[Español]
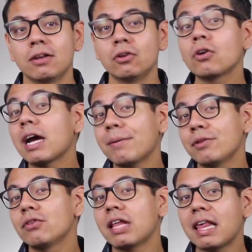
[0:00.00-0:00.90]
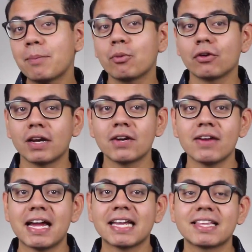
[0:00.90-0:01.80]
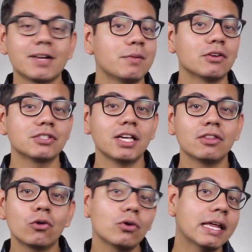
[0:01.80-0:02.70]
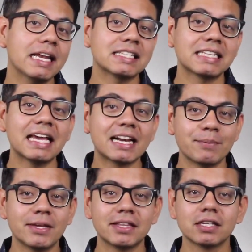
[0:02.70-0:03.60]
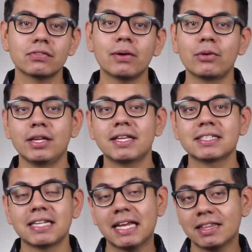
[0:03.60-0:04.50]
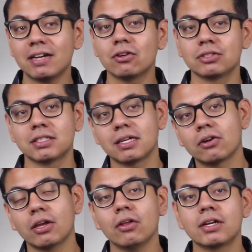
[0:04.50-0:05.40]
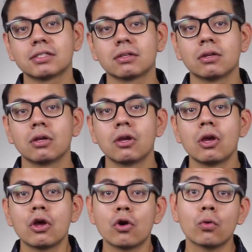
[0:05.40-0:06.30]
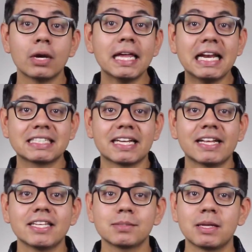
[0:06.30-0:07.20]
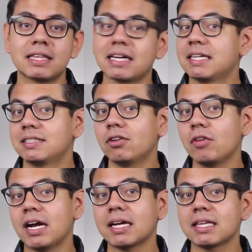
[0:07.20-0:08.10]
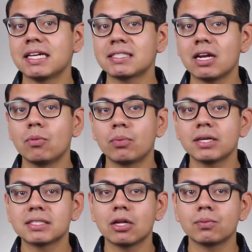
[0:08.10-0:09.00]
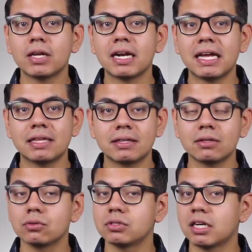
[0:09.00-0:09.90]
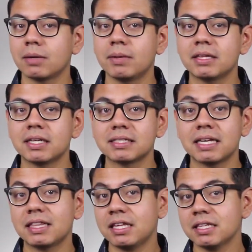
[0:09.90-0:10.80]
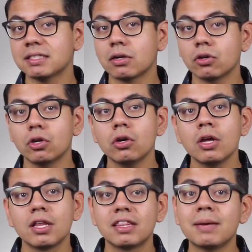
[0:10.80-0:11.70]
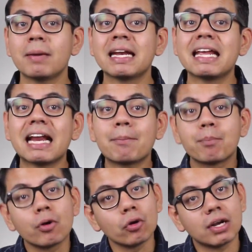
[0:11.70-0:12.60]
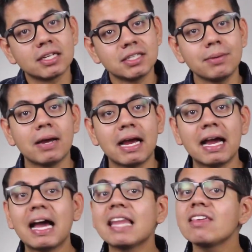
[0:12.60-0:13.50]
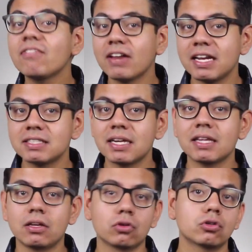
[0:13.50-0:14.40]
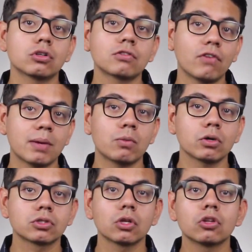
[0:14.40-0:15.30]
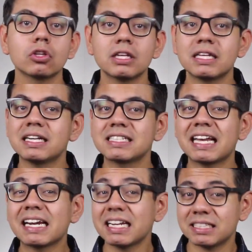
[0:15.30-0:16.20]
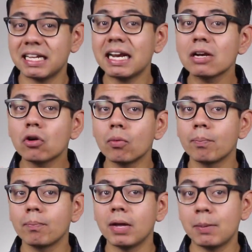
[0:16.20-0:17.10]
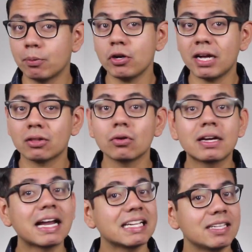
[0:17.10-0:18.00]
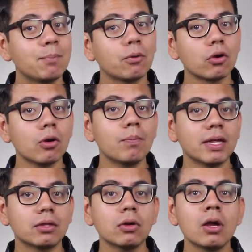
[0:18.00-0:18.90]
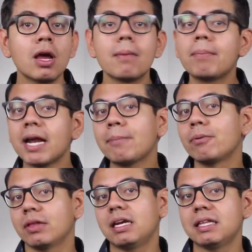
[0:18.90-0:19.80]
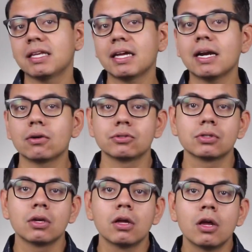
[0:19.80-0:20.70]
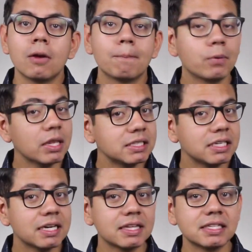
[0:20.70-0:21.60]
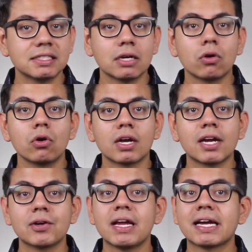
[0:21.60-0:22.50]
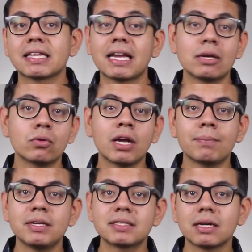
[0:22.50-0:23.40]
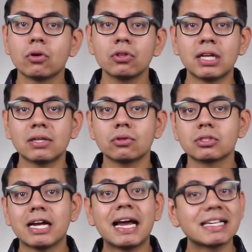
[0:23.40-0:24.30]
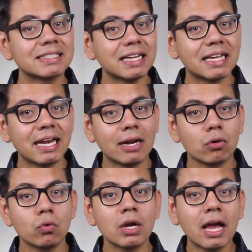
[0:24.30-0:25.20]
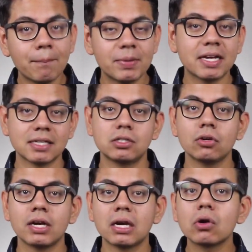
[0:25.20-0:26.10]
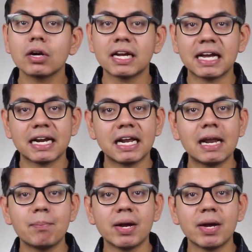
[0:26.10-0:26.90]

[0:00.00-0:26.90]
No cabe duda de por qué React terminó siendo una de las herramientas favoritas entre los desarrolladores. Una de las grandes ventajas de React es que lo puedes adoptar entre tus herramientas de desarrollo de manera progresiva, a diferencia de otros frameworks donde tienes que rehacer el, proyecto casi por completo para poder integrarlos. Puedes ir desde colocar React en una vista con datos hasta crear una aplicación que no recarga la